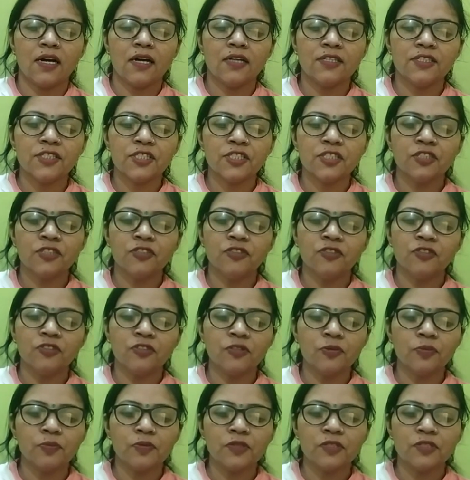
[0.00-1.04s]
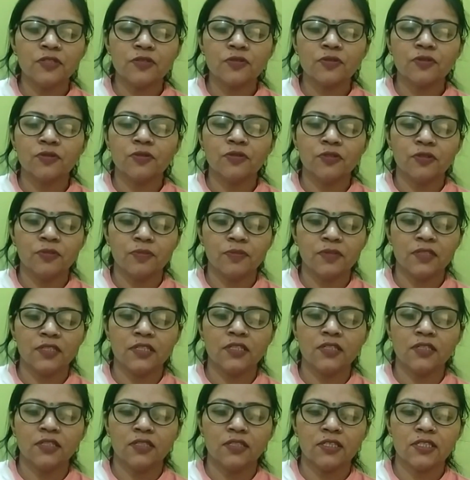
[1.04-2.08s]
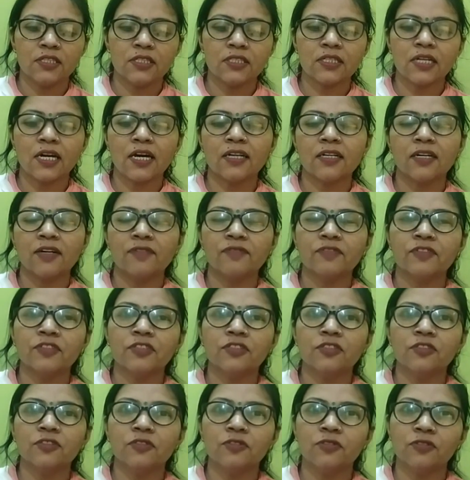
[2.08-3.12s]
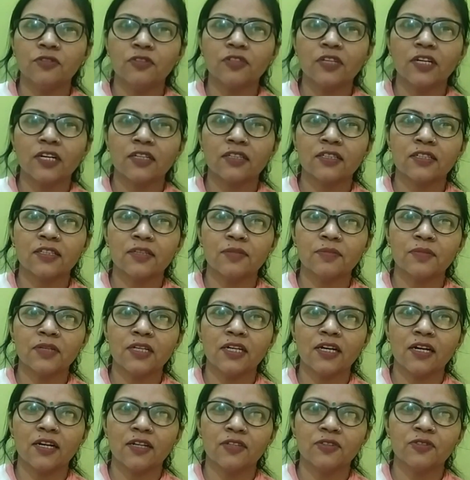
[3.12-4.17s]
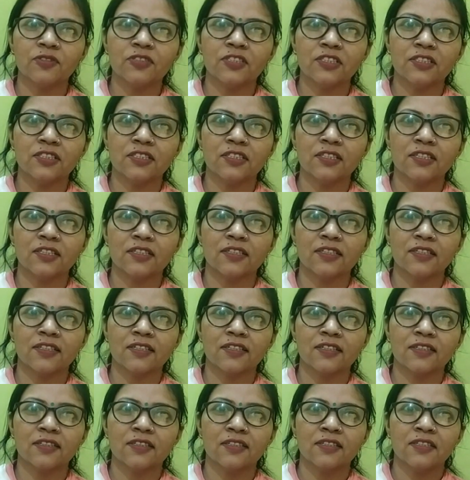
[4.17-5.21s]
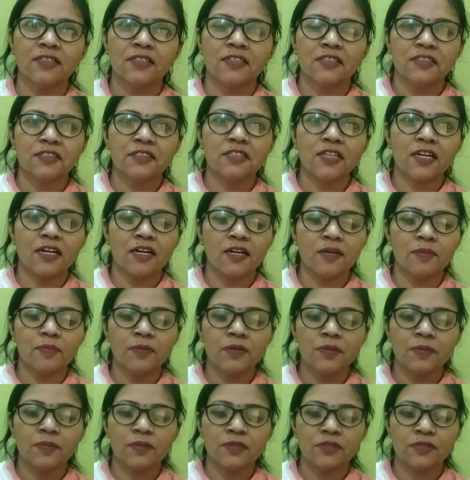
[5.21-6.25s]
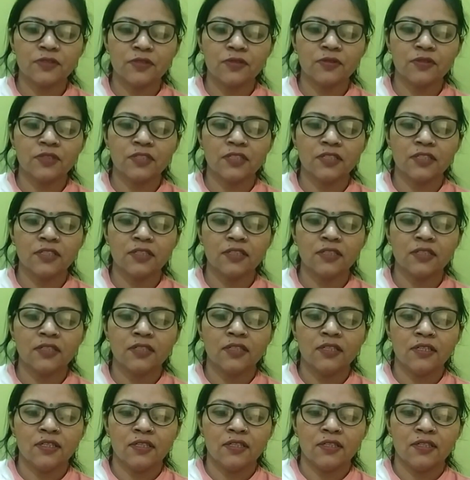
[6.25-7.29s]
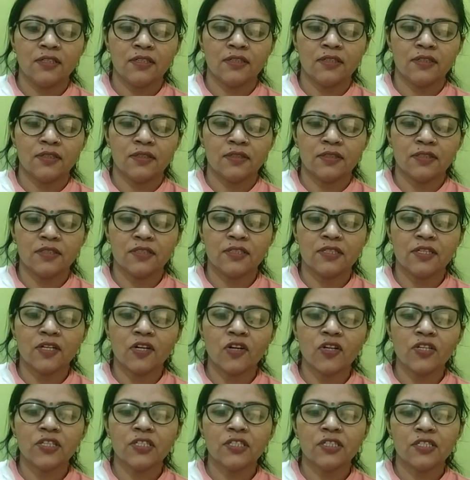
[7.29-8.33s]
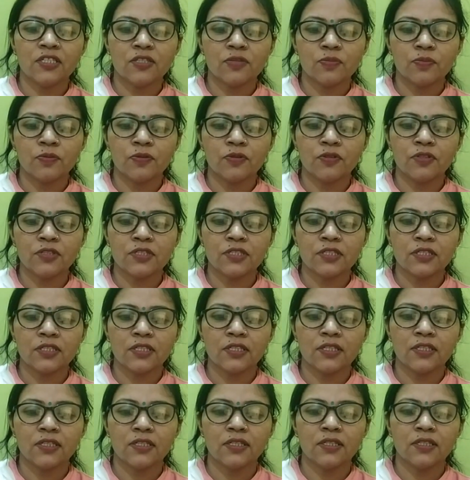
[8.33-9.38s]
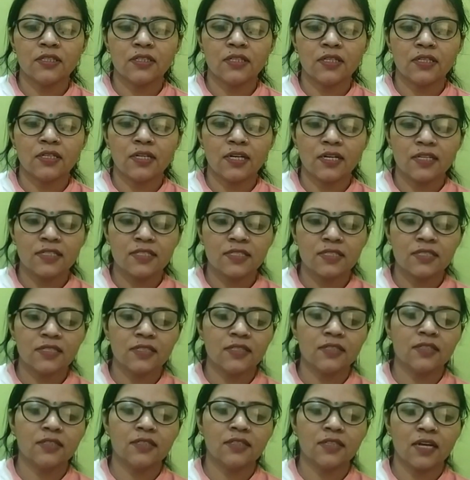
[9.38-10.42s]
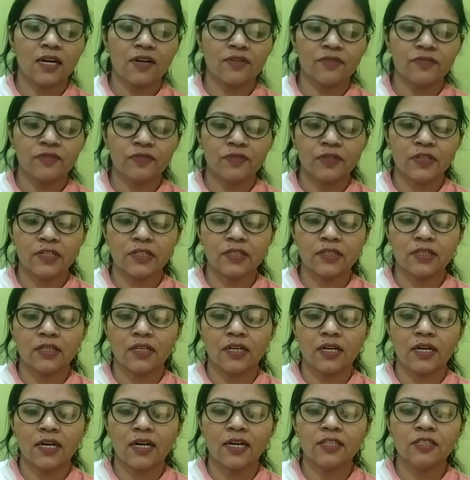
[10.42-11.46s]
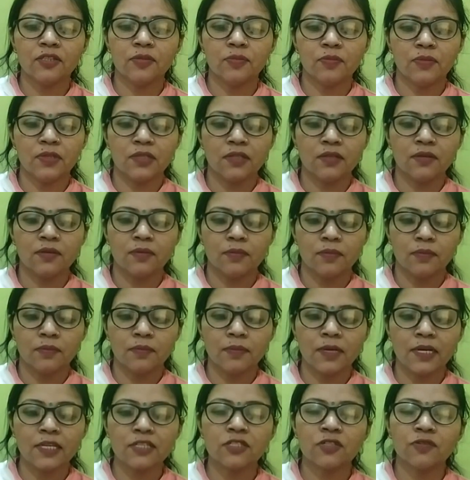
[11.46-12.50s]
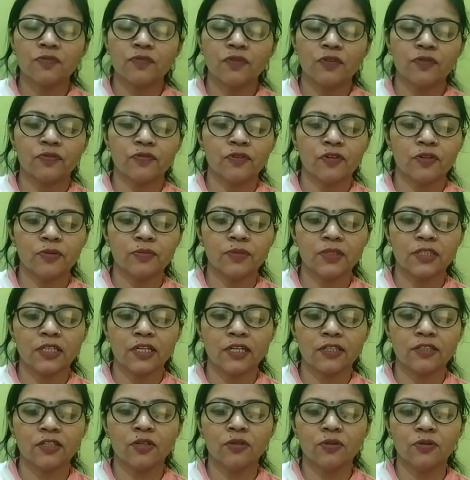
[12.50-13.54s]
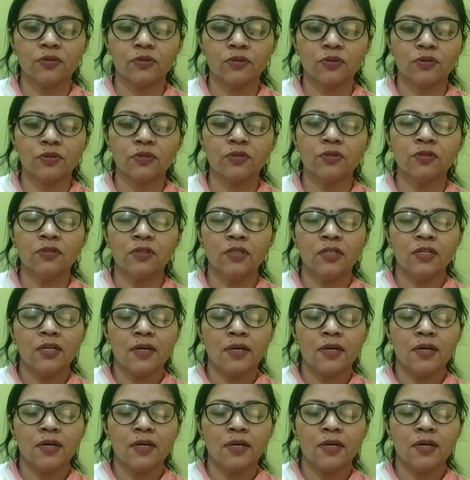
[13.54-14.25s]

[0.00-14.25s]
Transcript: आज किडिरो प्री स्कूल में स्टार ऑफ किडियोरो कार्यक्रम का आयोजन किया गया जहां पे बच्चों ने ड्राइंग, स्पोर्ट्स सिंगिंग डांसिंग क्राफ्ट वर्क आदि में बेस्ट परफॉर्म किया था उनको